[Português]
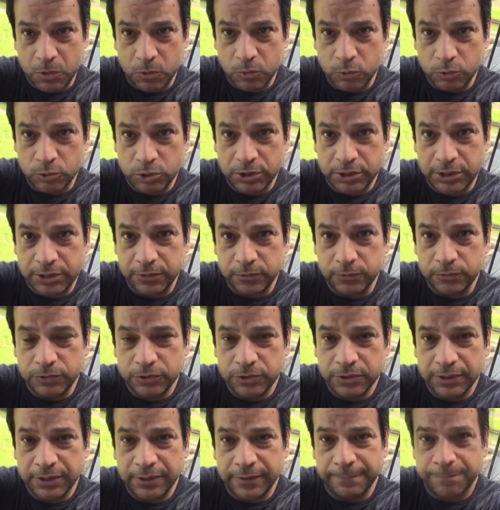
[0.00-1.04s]
alguns
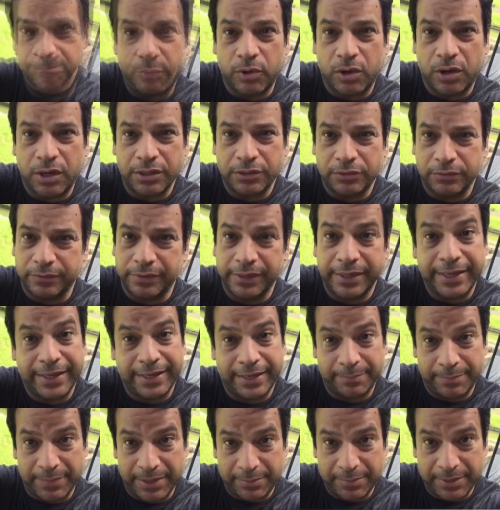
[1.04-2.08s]
quilos, bólido
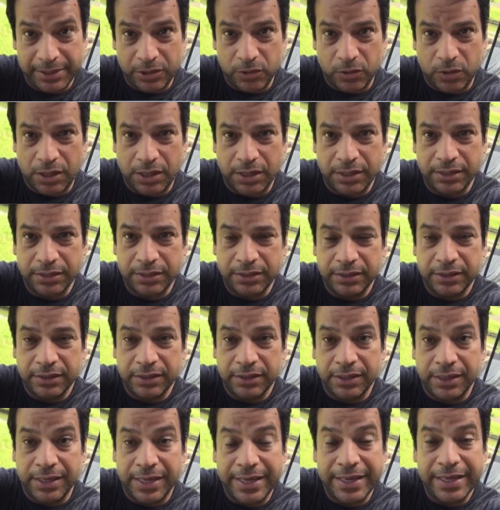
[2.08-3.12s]
era bem menor,
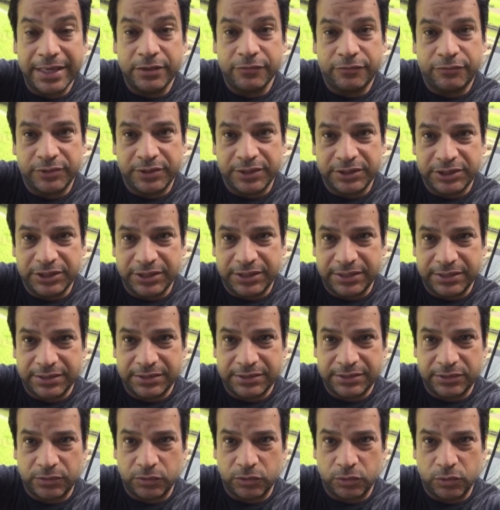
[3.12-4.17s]
ele foi na
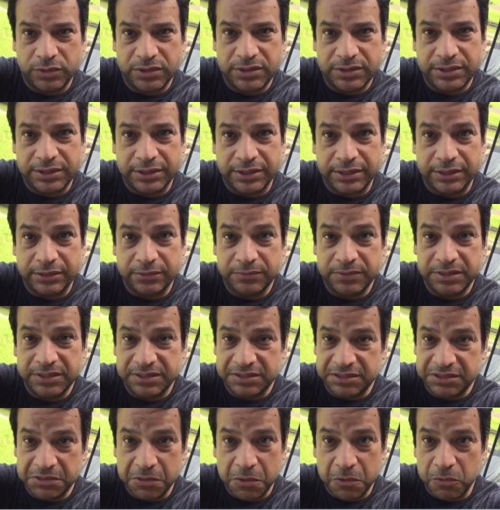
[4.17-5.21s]
direção do oceano e
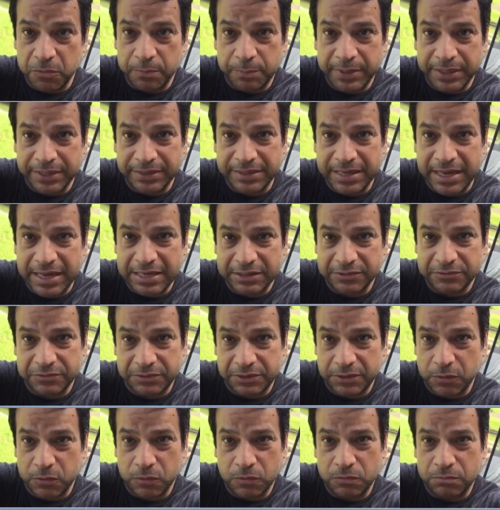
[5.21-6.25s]
se algum pedaço,
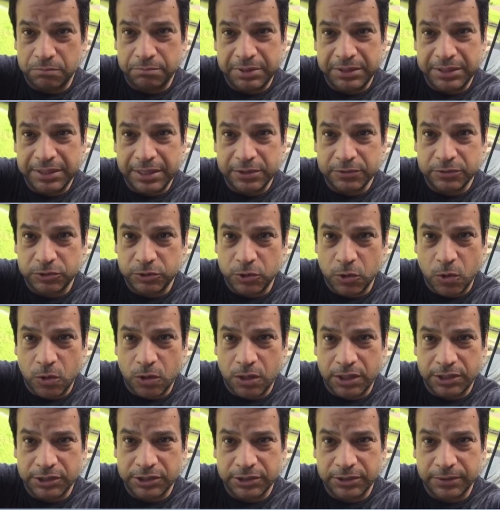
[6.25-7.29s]
né, algum pedaço de
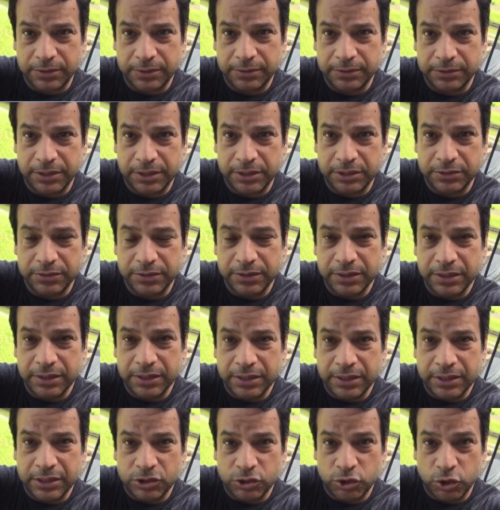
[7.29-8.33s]
rocha, né,
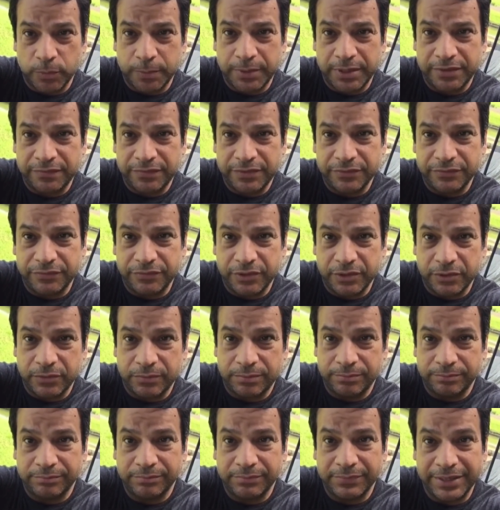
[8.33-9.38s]
sobreviveu,
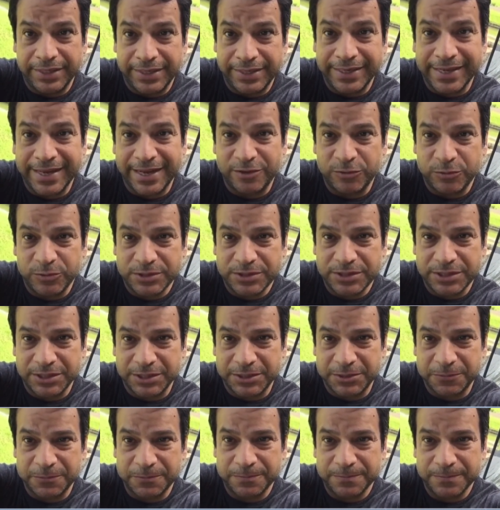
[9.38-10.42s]
ele caiu no
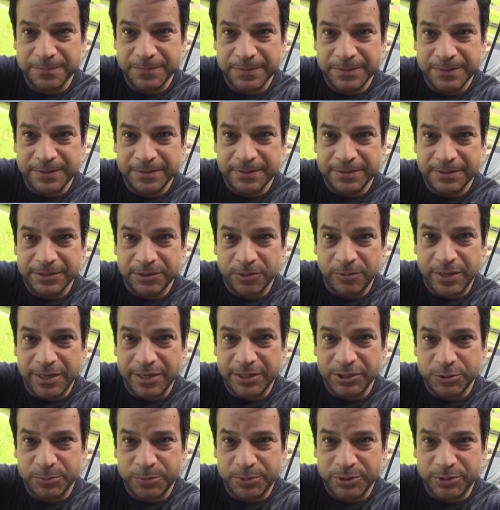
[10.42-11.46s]
oceano. Então é
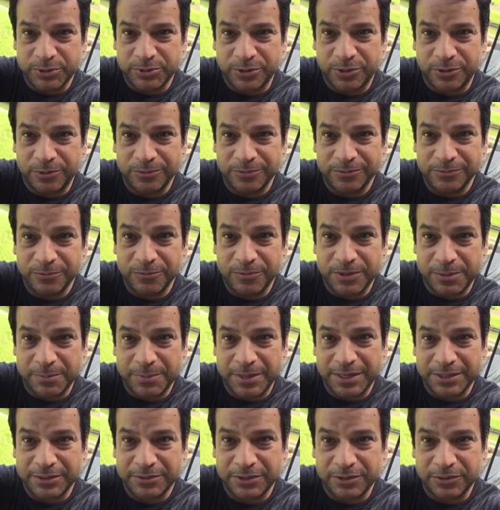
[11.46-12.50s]
isso, pessoal. Um
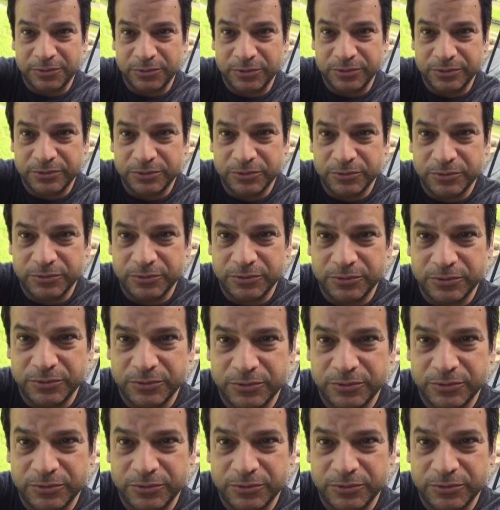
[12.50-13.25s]
abraço a todos.